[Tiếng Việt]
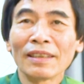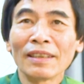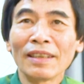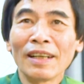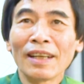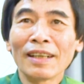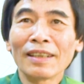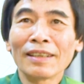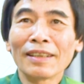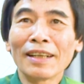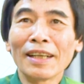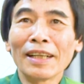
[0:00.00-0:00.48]

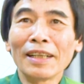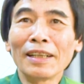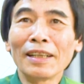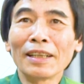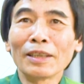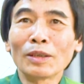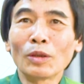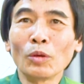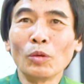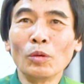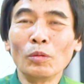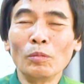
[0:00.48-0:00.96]
đằng này
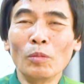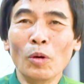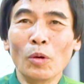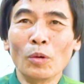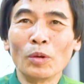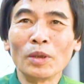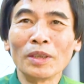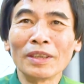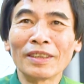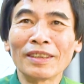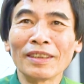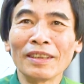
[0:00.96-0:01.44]
lại tùn
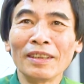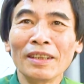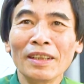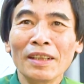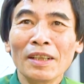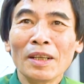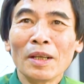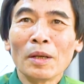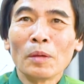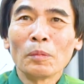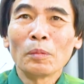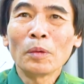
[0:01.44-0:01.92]
mù nữa
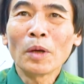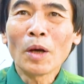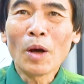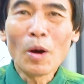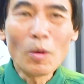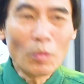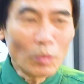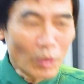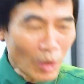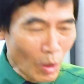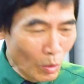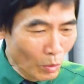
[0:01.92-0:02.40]
mà
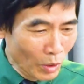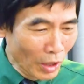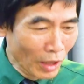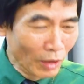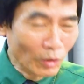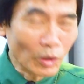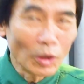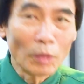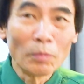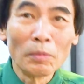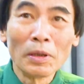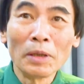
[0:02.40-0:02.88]
ông cống
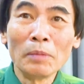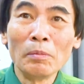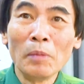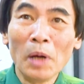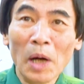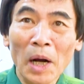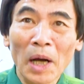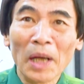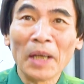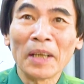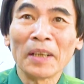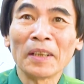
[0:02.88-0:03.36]
hiến cho mình
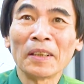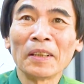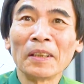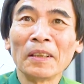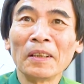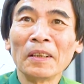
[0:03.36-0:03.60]
10